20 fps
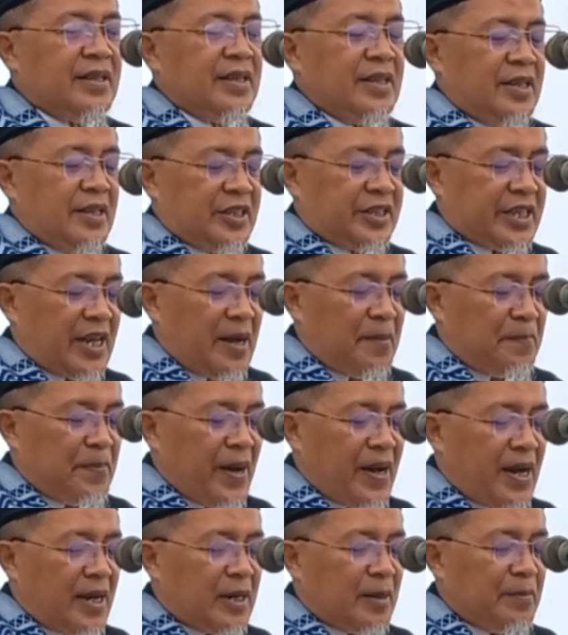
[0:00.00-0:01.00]

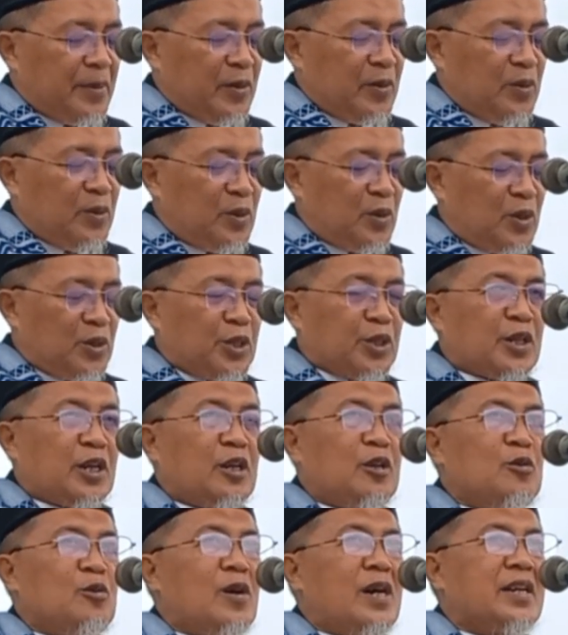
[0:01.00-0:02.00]
Sabar mengurus
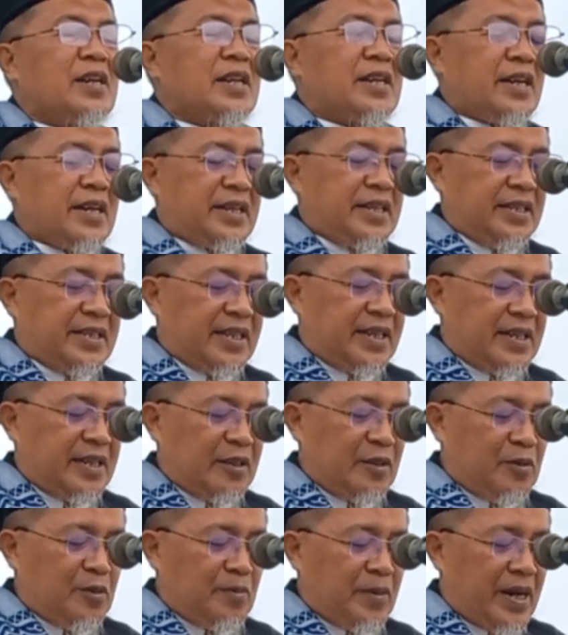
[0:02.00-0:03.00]
keluarga kita di
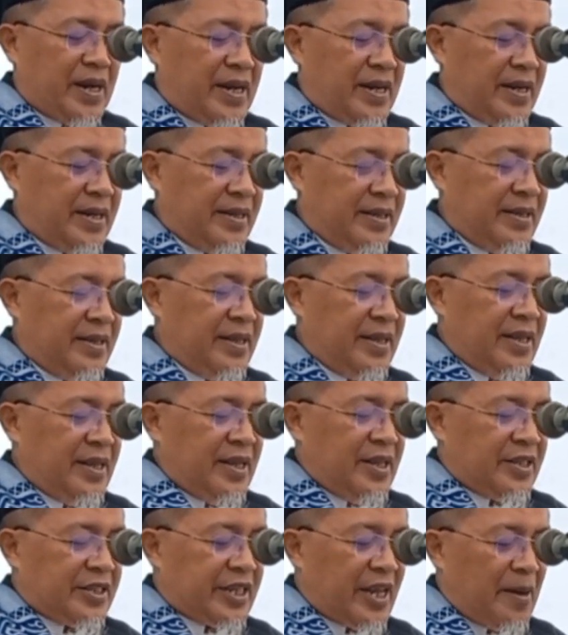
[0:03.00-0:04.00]
rumah,
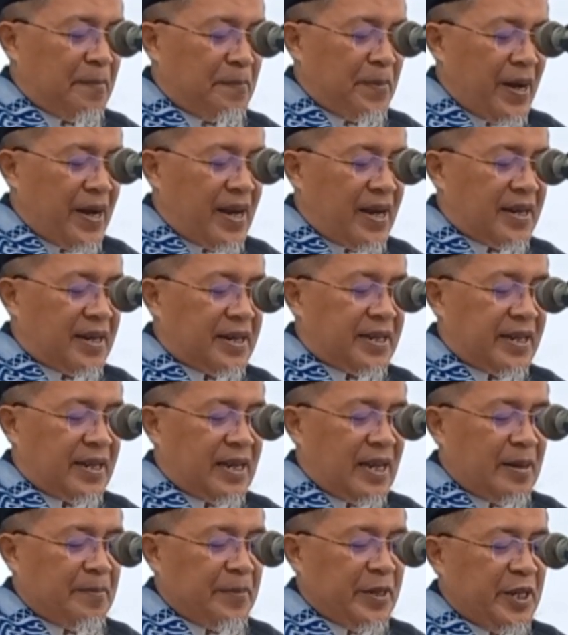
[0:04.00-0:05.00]
sabar
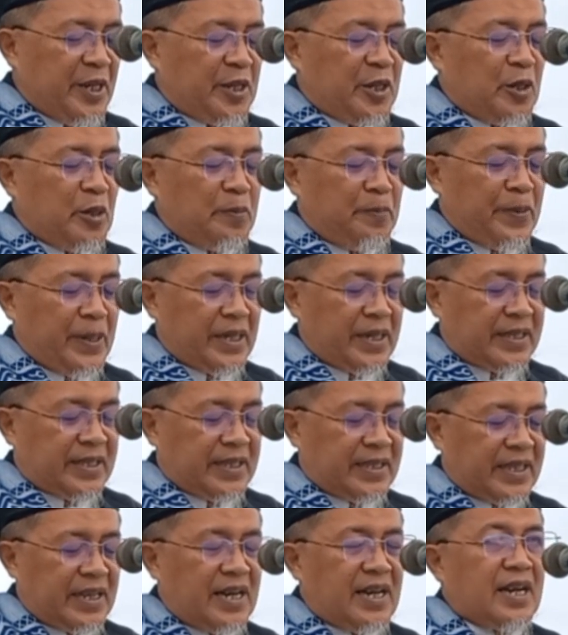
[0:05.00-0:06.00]
dalam hidup
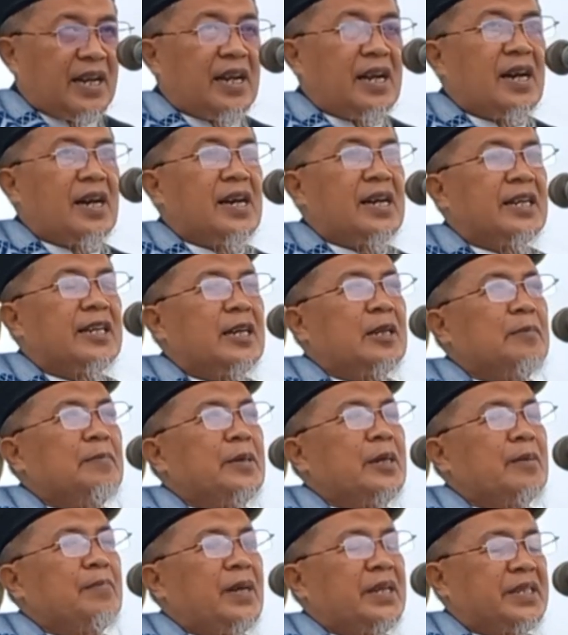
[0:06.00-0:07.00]
bertetangga dan
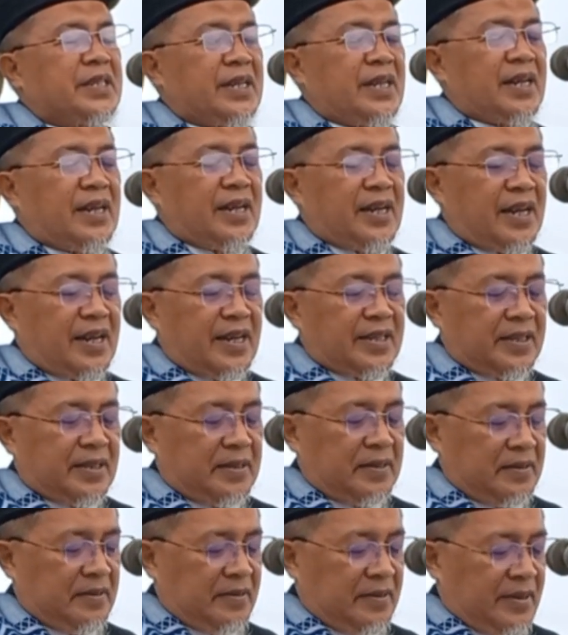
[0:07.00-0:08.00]
bermasyarakat,
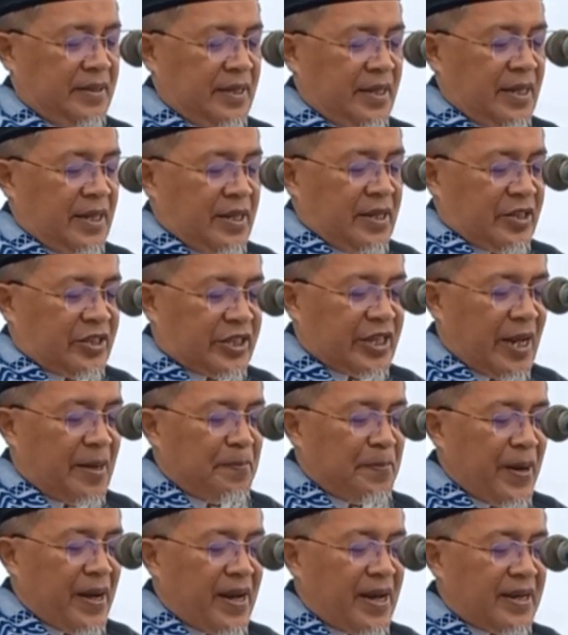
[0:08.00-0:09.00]

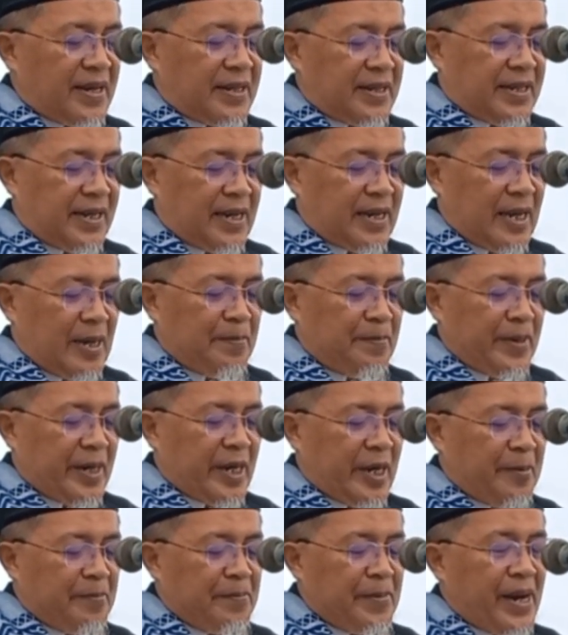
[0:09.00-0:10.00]
sabar dalam
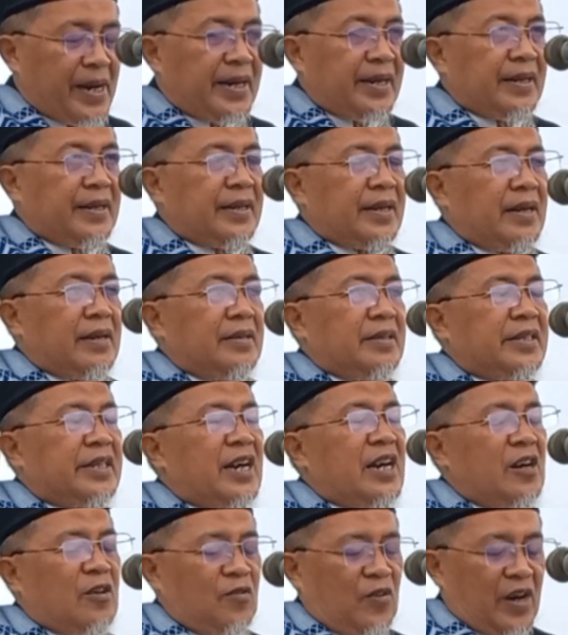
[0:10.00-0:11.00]
mengemban
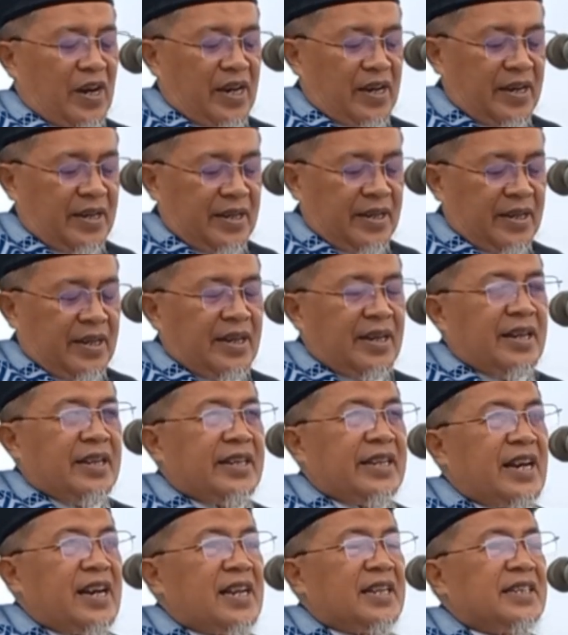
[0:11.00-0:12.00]
dakwah,
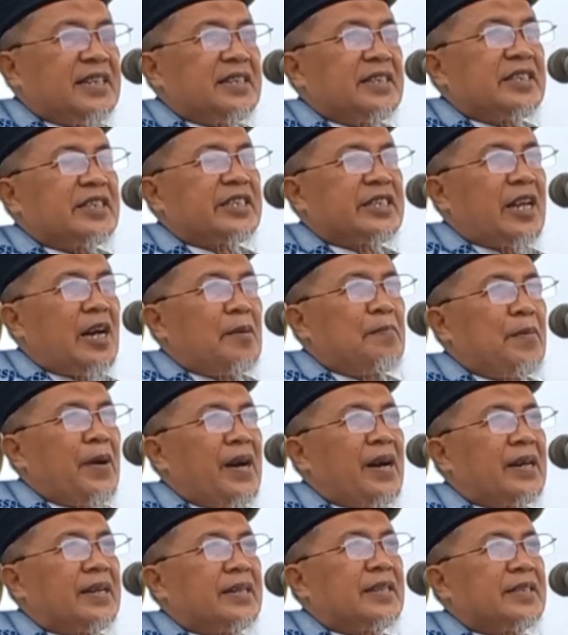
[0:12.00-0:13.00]
dan
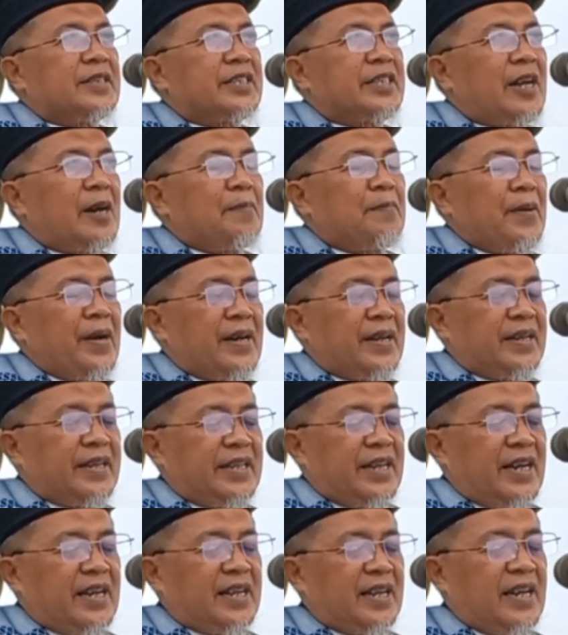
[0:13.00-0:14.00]
sabar-sabar
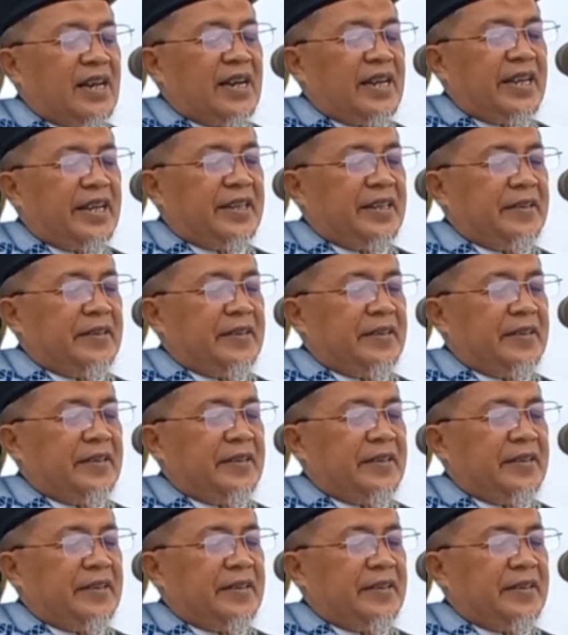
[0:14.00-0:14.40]
yang lain.